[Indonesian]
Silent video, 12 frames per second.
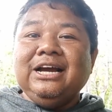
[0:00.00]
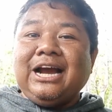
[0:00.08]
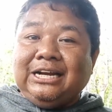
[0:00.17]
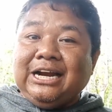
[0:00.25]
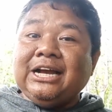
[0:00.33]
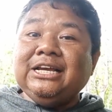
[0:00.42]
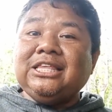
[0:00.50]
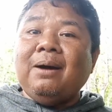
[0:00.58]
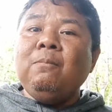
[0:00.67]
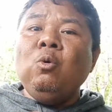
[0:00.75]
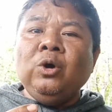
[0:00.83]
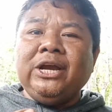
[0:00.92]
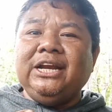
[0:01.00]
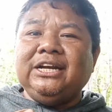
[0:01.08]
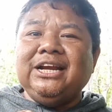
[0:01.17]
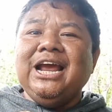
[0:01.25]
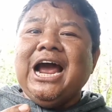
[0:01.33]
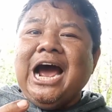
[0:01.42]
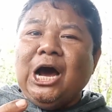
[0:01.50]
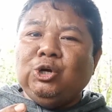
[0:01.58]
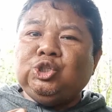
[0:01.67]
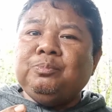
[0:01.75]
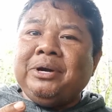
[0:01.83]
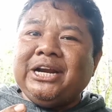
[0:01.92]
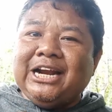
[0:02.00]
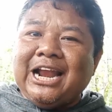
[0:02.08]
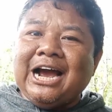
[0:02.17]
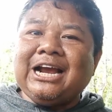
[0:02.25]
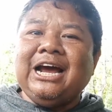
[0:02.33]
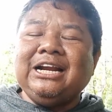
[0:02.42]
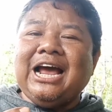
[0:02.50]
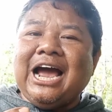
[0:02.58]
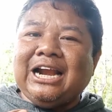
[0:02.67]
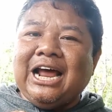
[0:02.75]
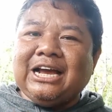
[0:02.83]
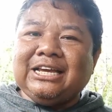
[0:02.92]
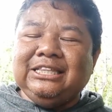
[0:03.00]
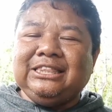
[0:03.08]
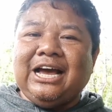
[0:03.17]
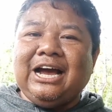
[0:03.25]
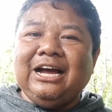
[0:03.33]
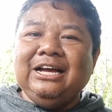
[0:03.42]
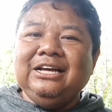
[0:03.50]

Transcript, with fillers: Kadang kita mungkin harus merelakan anak kita